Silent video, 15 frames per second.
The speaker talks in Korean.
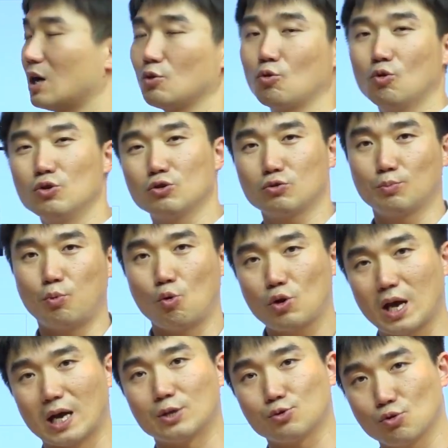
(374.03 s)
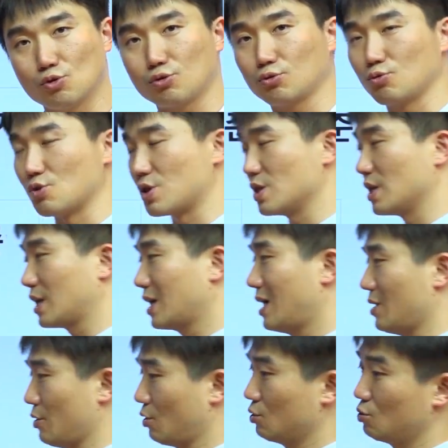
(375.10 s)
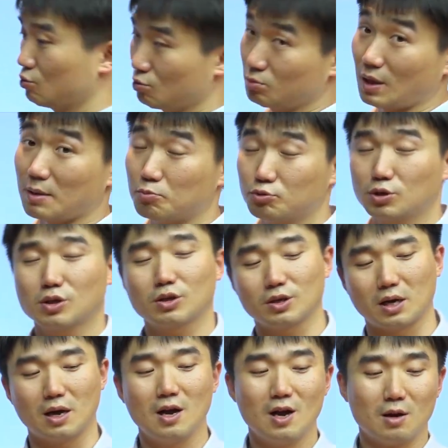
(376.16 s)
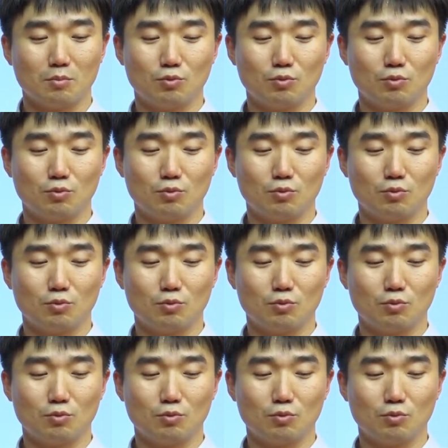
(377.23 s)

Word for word: 이거는 좀 보기 안 좋을 수도 있으니까 이거는 좀 다 붙여서라.